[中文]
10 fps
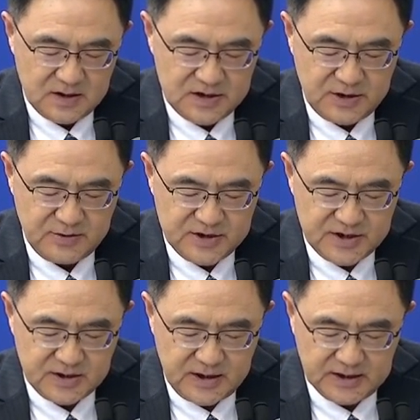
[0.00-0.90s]
基于
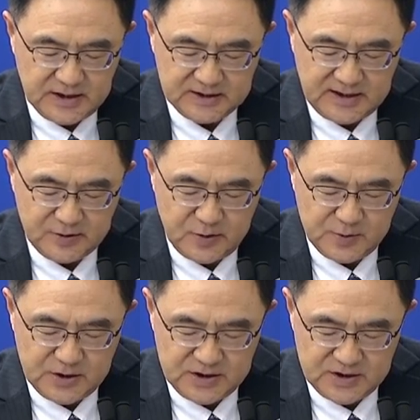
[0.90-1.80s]
境内呢大规
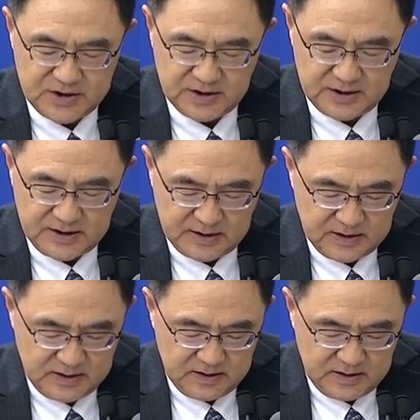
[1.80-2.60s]
模疫情的，